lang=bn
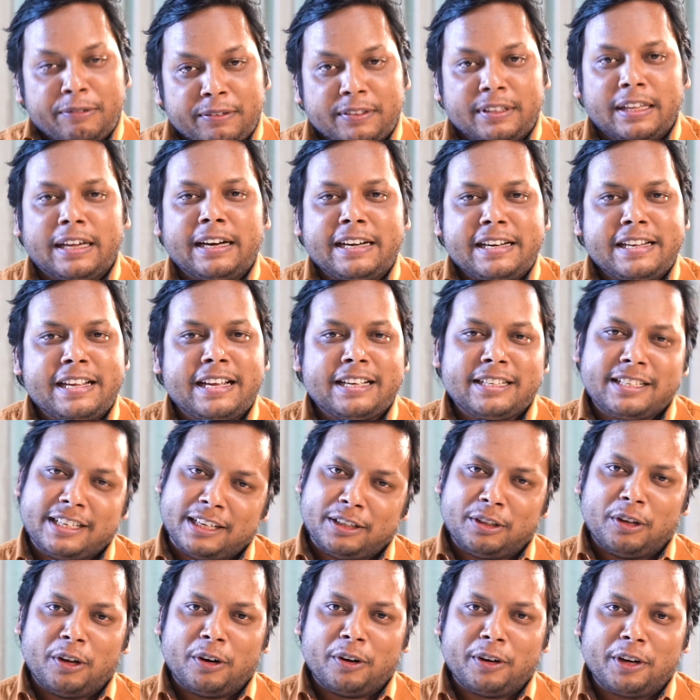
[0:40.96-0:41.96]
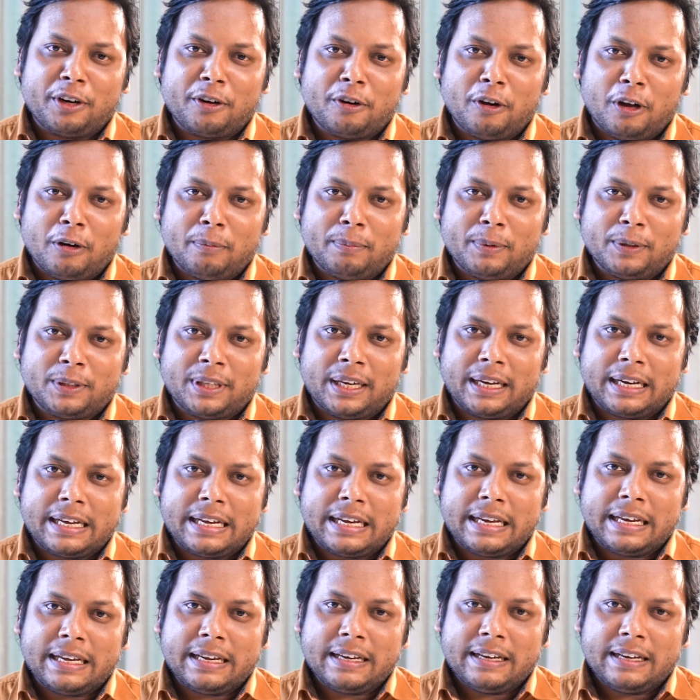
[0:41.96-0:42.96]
ইফতার নিয়ে যে ধরনের গল্প থাকে